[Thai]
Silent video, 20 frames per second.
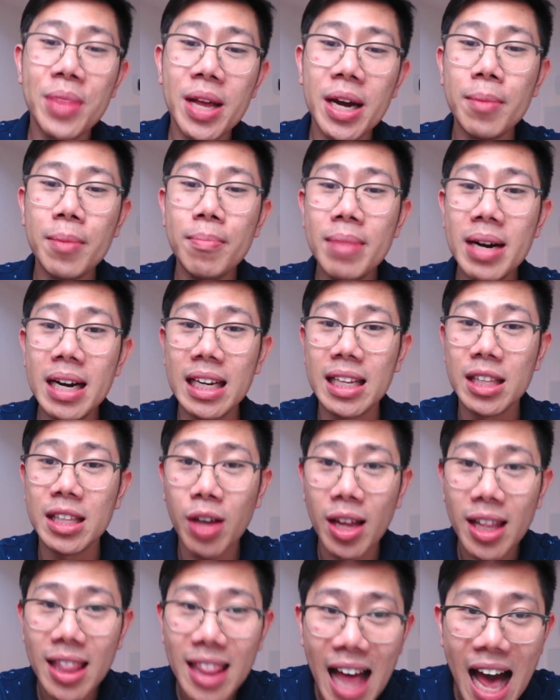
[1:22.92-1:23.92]
10,000 ด
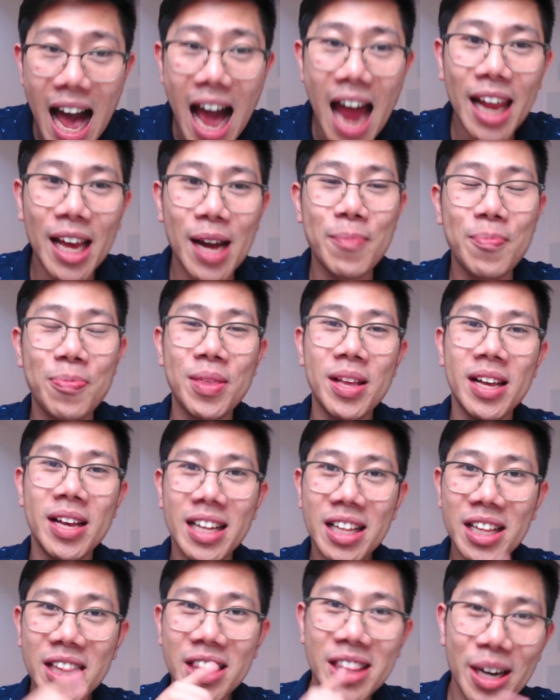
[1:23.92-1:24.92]
อลลาร์นะครับ
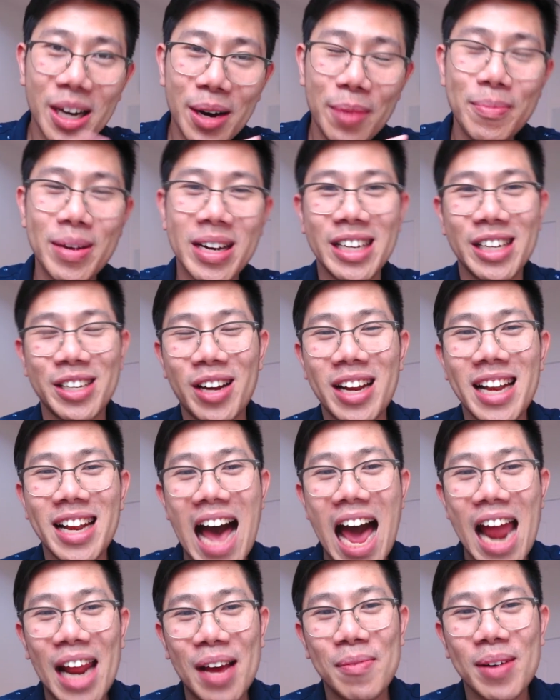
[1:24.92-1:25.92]
10,000 ดอลลา
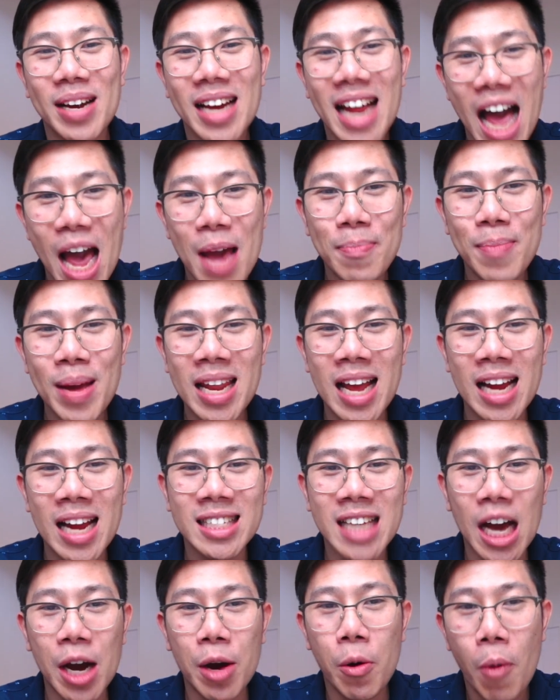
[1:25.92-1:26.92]
ร์นะครับกลายเป็นอาณา
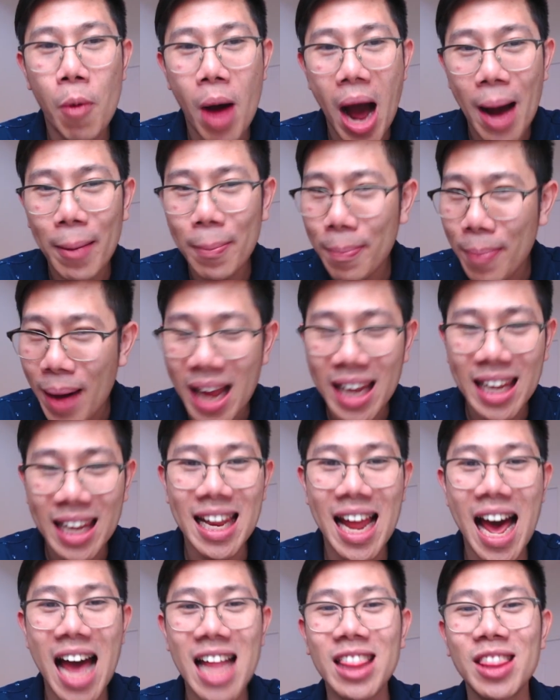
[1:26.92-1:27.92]
จักรกว่าพัน
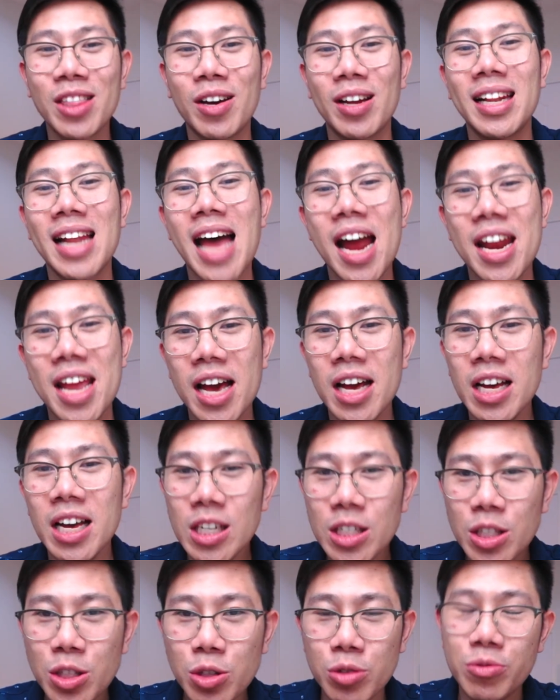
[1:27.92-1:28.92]
ล้าน ดอลลาร์เนี่ย
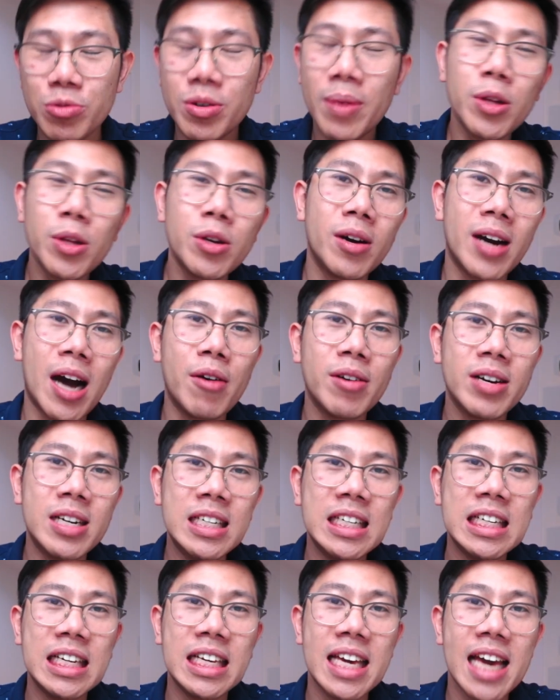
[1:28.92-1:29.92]
จุดเริ่มต้นของเขาคื
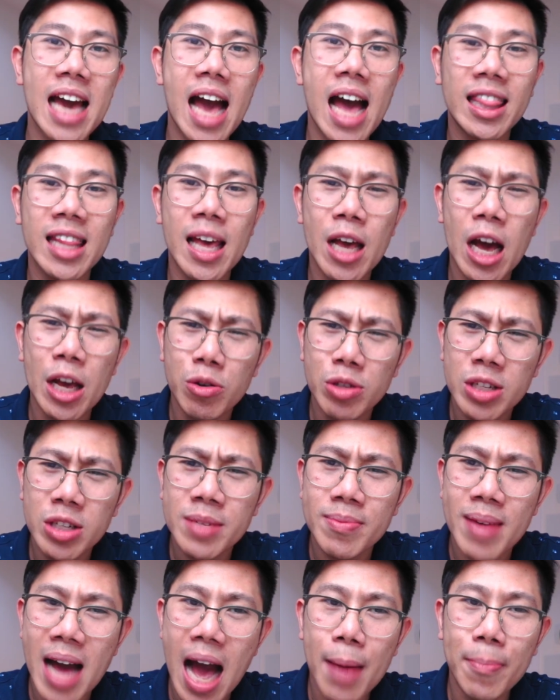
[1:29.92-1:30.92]
ออย่างนี้ฮะในอายุ
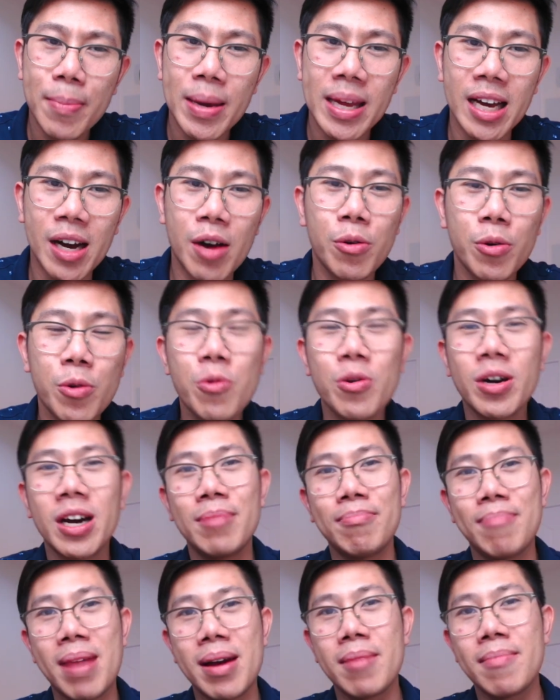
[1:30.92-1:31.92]
25 ปีเนี่ยเขากู้เงิน
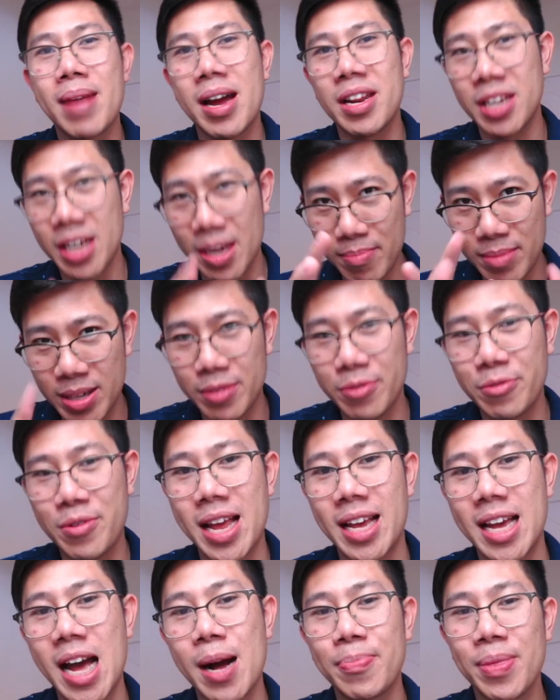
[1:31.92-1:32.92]
แบงก์ประมาณ10,000เหรีย
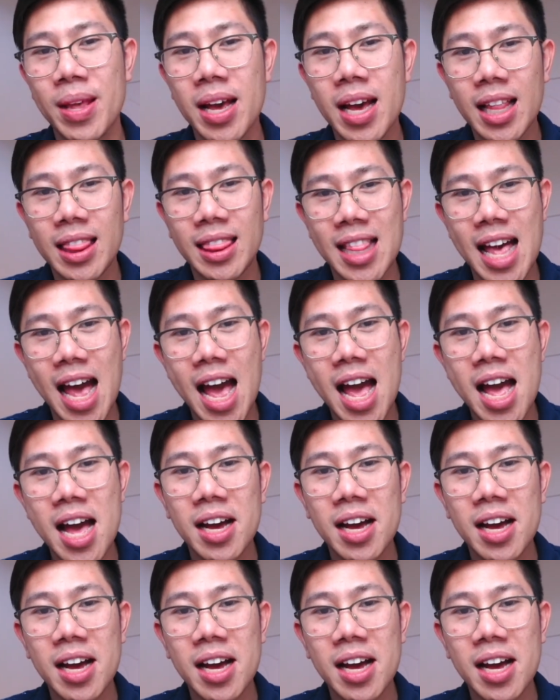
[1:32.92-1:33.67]
ญครับและ